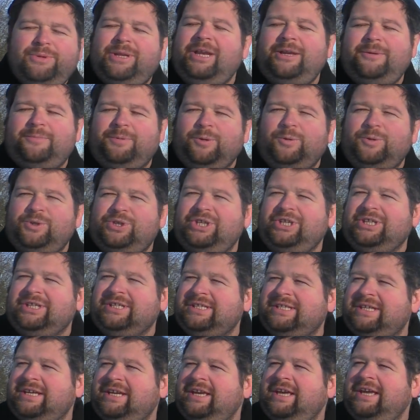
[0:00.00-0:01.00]
У меня не
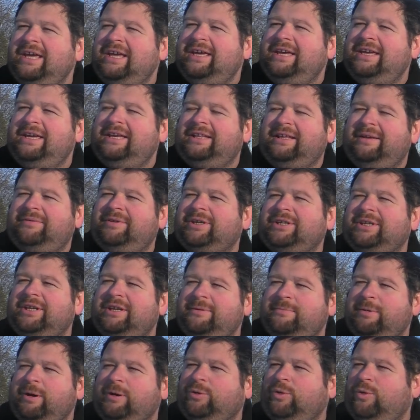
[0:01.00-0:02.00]
получилось. И,
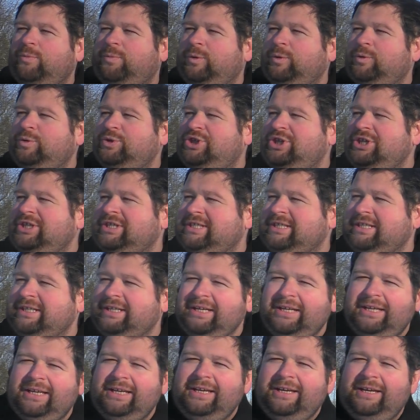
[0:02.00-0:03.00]
наверное, не могло
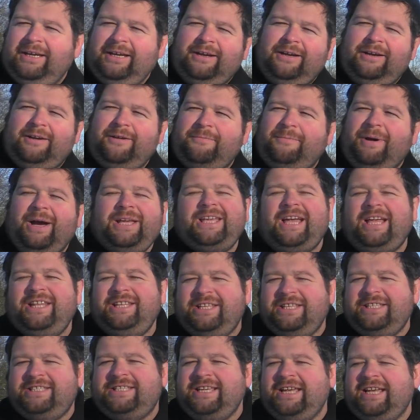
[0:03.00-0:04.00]
получиться. Э, моя
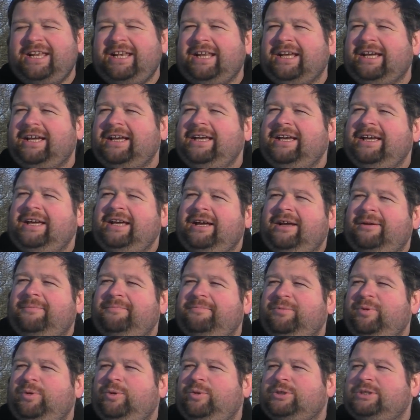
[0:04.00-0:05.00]
неделя.
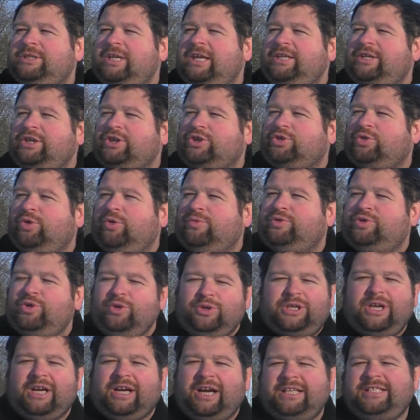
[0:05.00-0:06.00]
Но знаете что?
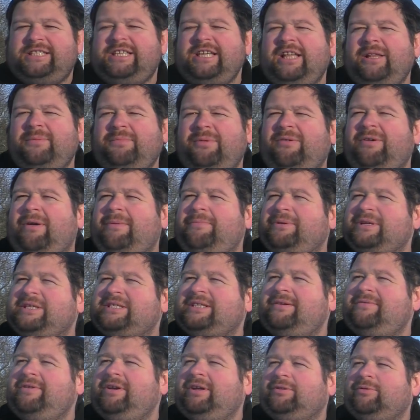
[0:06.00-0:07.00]
Все-таки хотел бы вам
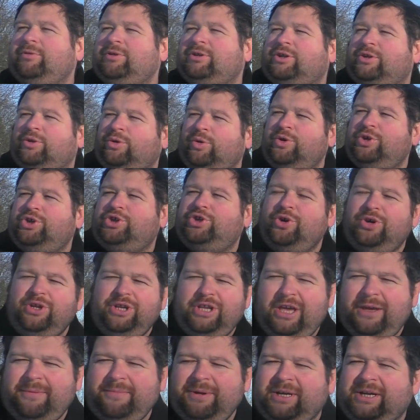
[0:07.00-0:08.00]
посоветовать, кто еще
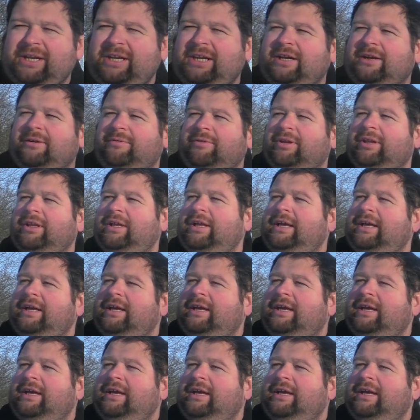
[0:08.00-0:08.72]
не эмигрировал.